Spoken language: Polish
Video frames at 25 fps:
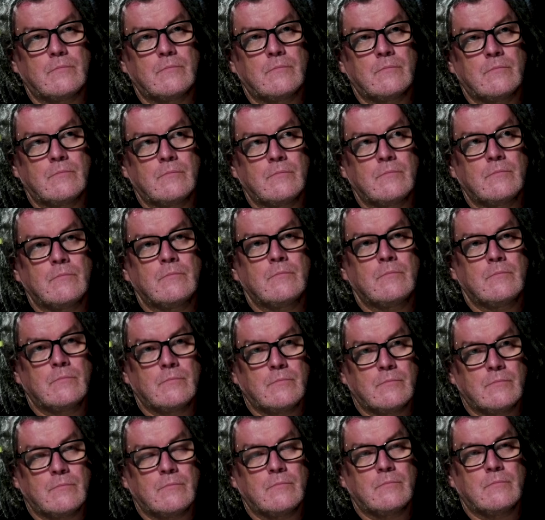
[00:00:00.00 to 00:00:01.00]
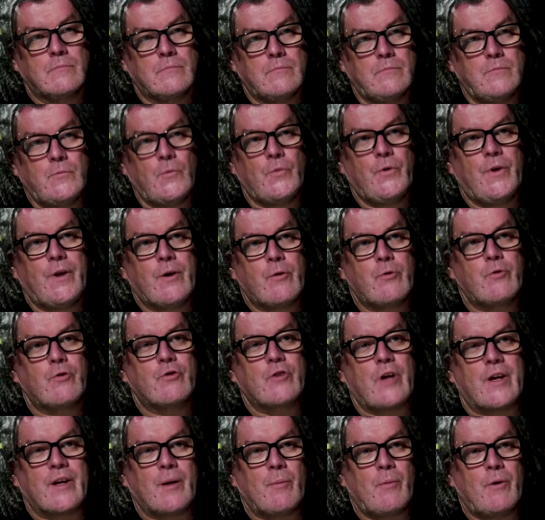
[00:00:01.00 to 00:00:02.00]
Mm... No
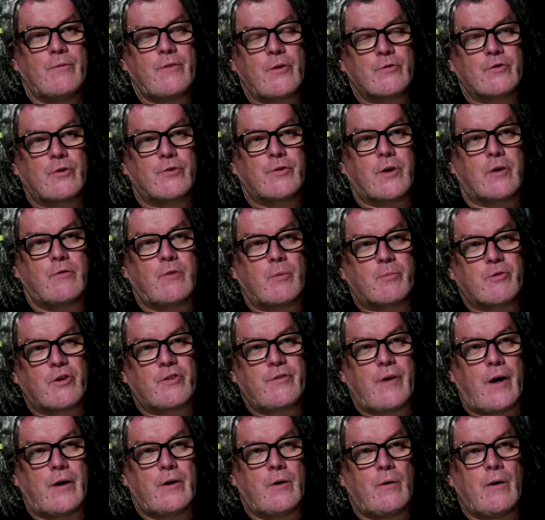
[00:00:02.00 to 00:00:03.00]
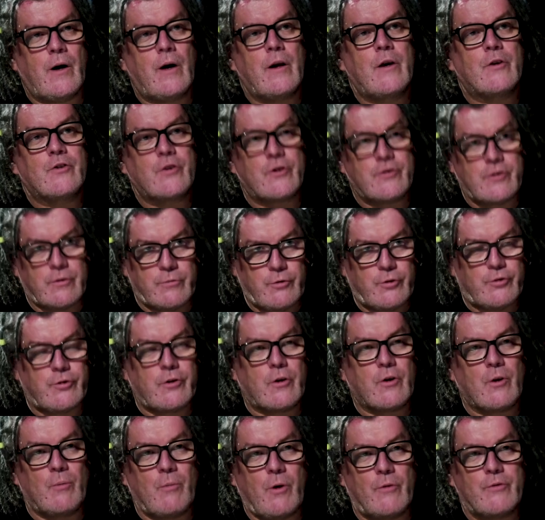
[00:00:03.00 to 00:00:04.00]
już Arabowie wszystkich wyprzedzają, A teraz... ale
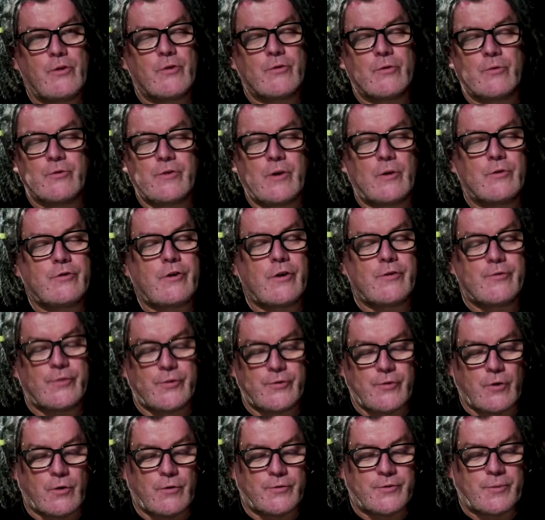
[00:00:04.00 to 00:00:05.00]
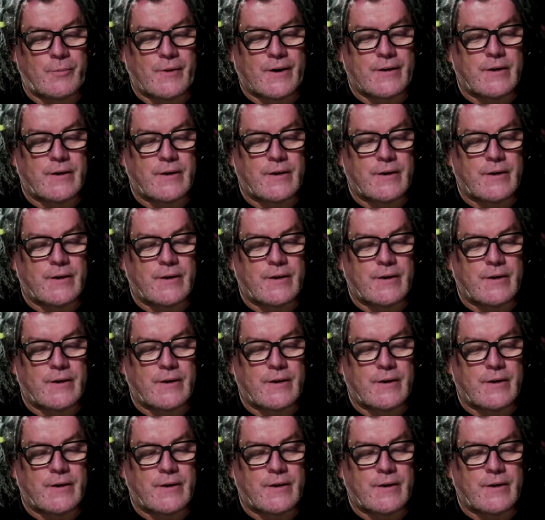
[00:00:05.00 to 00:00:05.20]
rzeczywiście Romowie są cały czas wysoko w tym